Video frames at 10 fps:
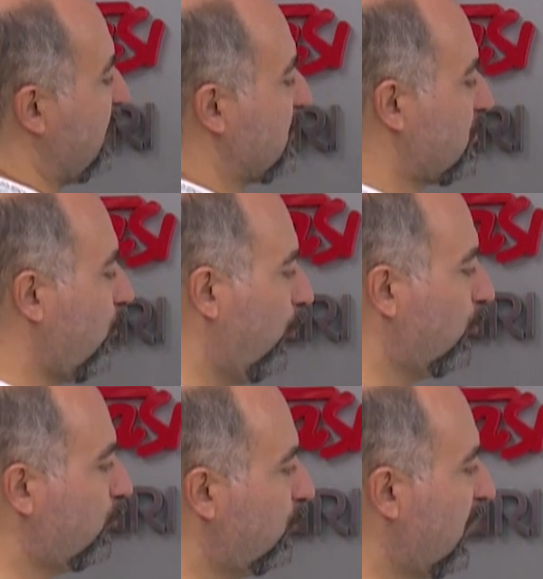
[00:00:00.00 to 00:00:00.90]
5
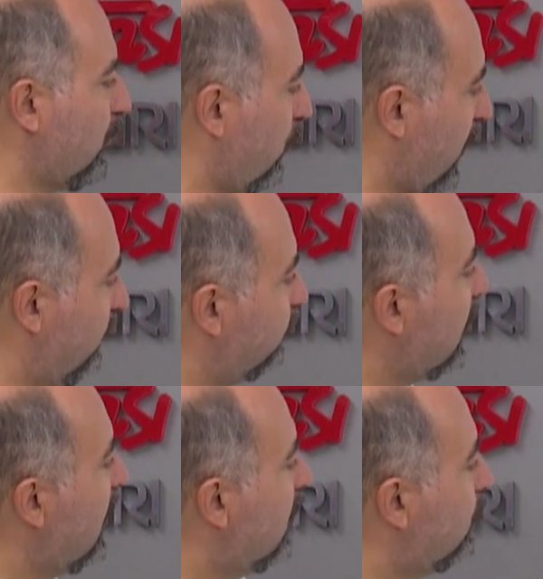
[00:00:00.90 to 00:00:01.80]
olduğuna göre
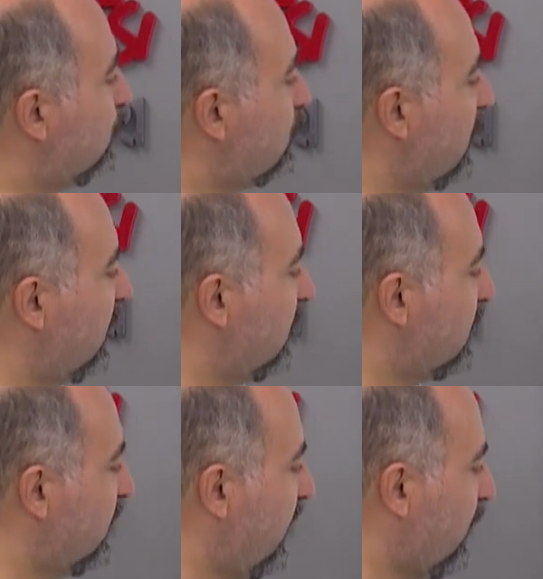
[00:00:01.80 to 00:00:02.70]
bu
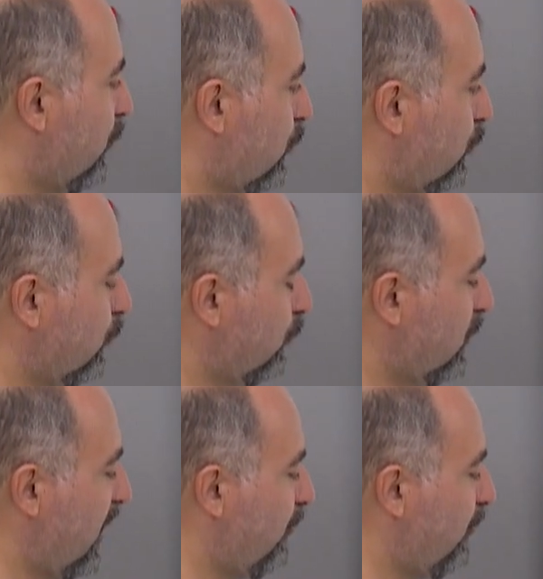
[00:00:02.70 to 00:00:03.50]
sayıların ekokunun